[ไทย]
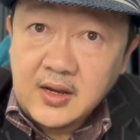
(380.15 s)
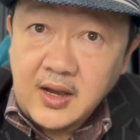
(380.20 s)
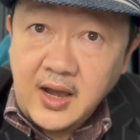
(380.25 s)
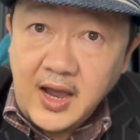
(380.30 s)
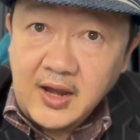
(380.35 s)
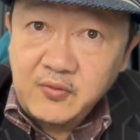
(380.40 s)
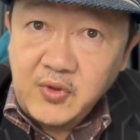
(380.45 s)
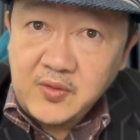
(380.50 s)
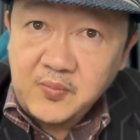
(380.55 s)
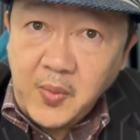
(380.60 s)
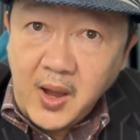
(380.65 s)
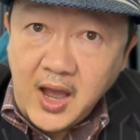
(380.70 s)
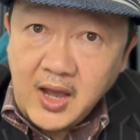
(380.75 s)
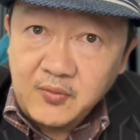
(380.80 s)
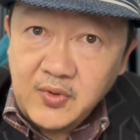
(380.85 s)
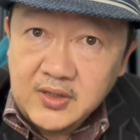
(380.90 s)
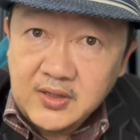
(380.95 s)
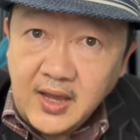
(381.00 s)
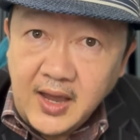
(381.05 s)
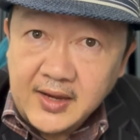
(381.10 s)
การวิพาก
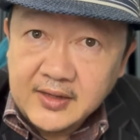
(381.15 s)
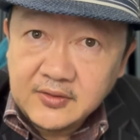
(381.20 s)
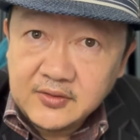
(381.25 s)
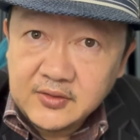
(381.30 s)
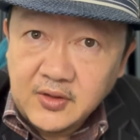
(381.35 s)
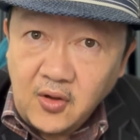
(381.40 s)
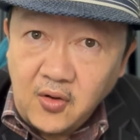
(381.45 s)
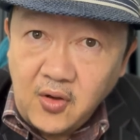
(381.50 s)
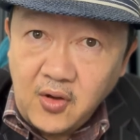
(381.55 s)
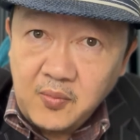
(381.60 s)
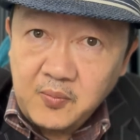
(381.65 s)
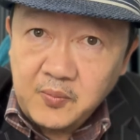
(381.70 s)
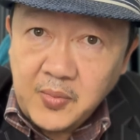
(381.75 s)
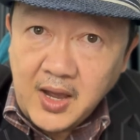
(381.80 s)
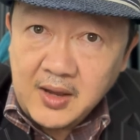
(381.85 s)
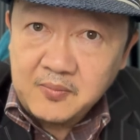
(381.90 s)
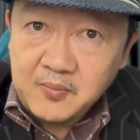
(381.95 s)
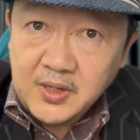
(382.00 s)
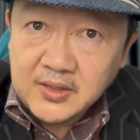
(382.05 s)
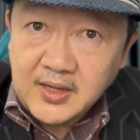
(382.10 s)
ษ์วิจารณ์ต่อพ
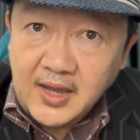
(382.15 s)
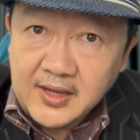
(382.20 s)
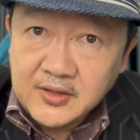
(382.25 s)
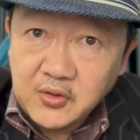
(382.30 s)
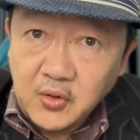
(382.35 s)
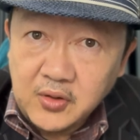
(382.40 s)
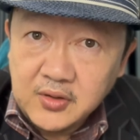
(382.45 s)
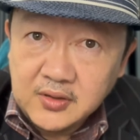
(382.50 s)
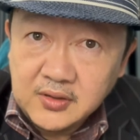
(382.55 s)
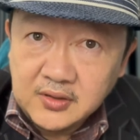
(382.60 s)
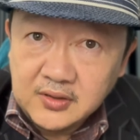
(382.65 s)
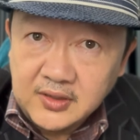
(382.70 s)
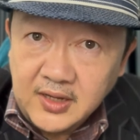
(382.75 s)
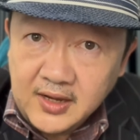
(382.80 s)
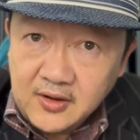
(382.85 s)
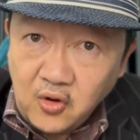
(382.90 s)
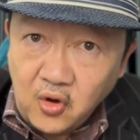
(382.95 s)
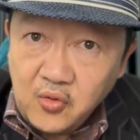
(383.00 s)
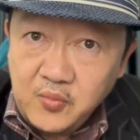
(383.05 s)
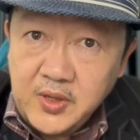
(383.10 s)
รรคประชาชน
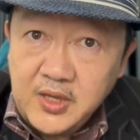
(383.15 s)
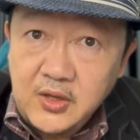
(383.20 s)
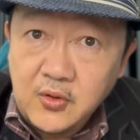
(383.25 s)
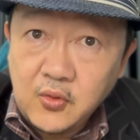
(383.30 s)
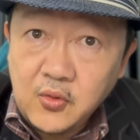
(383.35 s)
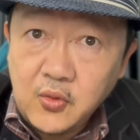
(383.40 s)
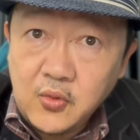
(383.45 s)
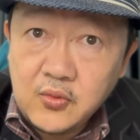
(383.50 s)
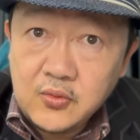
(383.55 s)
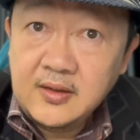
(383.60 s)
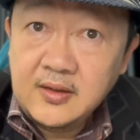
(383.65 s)
ยังคงมีอยู่